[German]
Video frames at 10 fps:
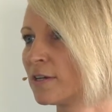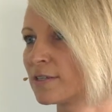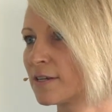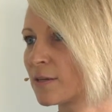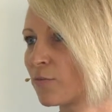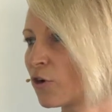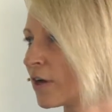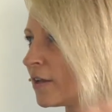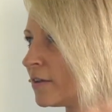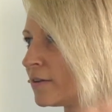Sei es am
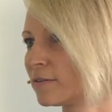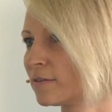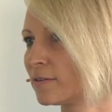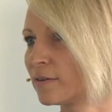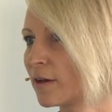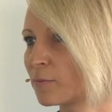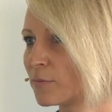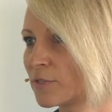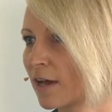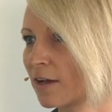Wochenende,
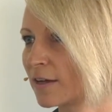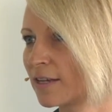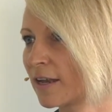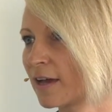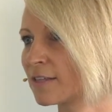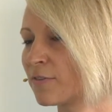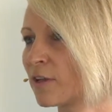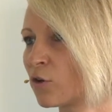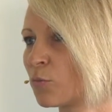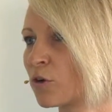am Tag, in der Nacht,
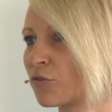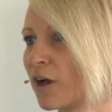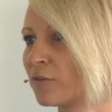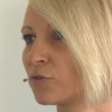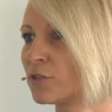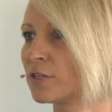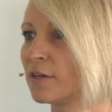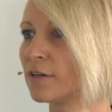wann auch immer gefahren wird.